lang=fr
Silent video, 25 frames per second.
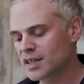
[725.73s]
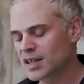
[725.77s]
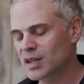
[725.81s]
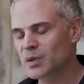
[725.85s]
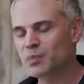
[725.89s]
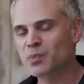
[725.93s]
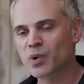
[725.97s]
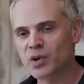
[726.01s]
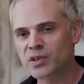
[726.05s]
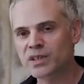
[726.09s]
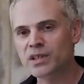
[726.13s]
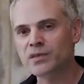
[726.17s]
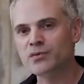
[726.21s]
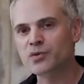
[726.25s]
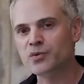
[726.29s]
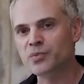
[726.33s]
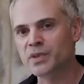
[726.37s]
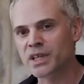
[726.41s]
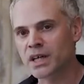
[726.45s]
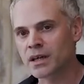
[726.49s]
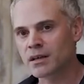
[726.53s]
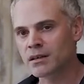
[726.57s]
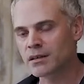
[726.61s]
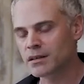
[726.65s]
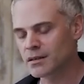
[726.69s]
Portez-vous
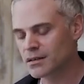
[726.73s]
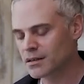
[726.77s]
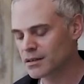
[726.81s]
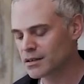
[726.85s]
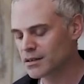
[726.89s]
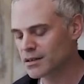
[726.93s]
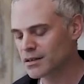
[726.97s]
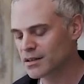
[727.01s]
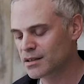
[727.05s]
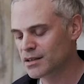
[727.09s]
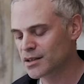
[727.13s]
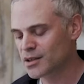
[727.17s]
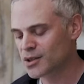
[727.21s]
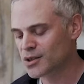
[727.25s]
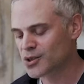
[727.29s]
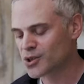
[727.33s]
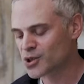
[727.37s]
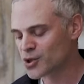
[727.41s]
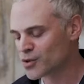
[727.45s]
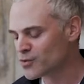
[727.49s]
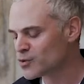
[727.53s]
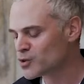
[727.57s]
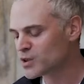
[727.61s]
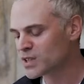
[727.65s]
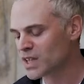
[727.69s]
bien. Je
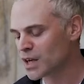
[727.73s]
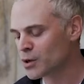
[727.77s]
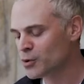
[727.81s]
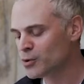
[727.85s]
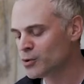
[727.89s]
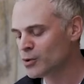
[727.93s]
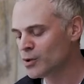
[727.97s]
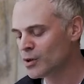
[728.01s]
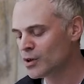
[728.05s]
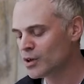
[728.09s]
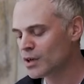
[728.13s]
vous salue